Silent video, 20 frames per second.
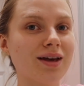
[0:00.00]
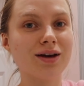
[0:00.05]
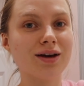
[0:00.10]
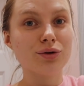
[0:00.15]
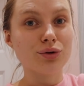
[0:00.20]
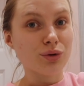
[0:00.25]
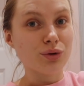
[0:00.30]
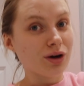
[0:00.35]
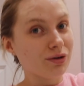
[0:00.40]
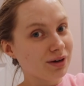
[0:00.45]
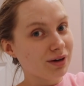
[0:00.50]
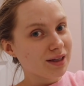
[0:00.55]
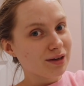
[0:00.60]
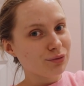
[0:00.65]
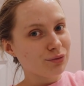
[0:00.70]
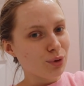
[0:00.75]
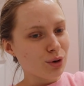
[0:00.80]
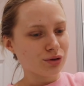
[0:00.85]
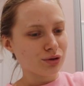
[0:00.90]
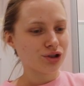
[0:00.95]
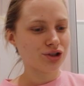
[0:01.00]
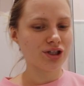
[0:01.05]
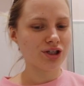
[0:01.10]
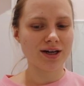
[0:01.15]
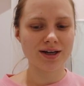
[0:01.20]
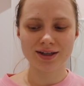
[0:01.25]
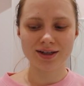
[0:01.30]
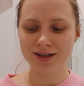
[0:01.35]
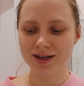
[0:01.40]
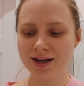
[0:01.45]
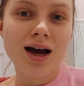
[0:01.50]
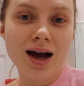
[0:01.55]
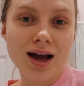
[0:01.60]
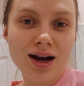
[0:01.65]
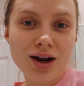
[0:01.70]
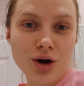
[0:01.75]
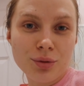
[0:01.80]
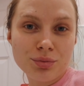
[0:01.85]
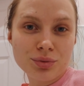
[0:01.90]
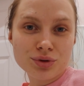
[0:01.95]
królowa na włościach.
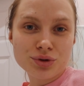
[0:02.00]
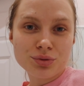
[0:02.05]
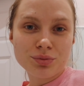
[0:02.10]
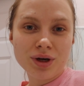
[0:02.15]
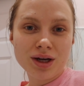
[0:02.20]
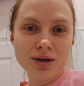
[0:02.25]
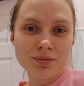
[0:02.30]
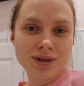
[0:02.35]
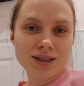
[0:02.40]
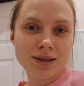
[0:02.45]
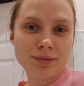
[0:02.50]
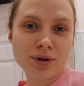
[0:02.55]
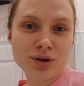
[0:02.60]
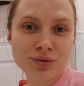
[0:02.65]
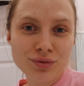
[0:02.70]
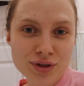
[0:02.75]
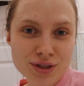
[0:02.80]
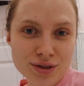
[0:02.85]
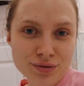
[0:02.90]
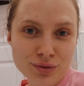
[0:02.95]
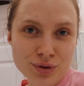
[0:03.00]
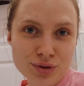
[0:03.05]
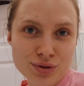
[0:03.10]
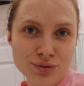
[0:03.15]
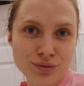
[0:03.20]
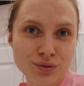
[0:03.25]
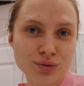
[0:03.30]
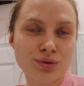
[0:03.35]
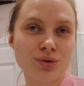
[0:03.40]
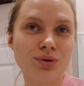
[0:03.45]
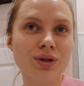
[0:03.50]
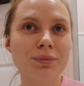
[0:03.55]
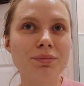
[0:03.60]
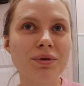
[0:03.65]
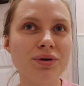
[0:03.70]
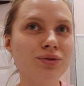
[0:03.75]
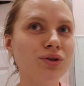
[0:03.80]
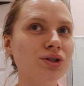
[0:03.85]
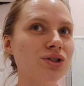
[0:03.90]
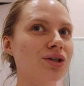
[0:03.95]
Ale oprócz mojej metamorfozy włosów, którą na
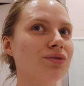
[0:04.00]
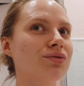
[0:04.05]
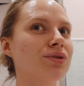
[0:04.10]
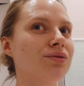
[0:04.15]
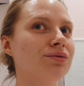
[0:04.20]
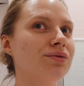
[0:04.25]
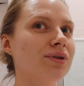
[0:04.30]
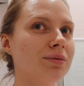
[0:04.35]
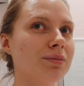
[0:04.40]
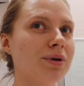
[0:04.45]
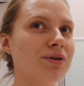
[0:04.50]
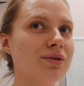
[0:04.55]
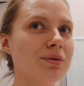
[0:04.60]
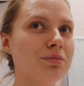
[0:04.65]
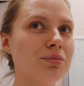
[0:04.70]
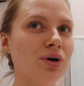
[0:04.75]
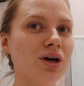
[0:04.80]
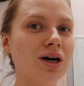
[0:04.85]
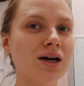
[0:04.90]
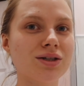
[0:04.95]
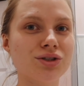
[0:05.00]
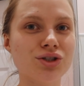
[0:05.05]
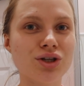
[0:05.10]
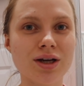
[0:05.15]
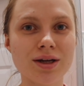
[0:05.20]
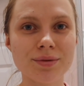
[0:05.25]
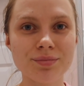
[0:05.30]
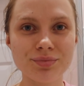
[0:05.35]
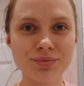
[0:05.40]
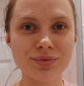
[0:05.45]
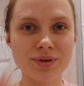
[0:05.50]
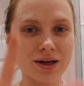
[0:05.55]
pewno jeszcze w tym filmie Wam pokażę,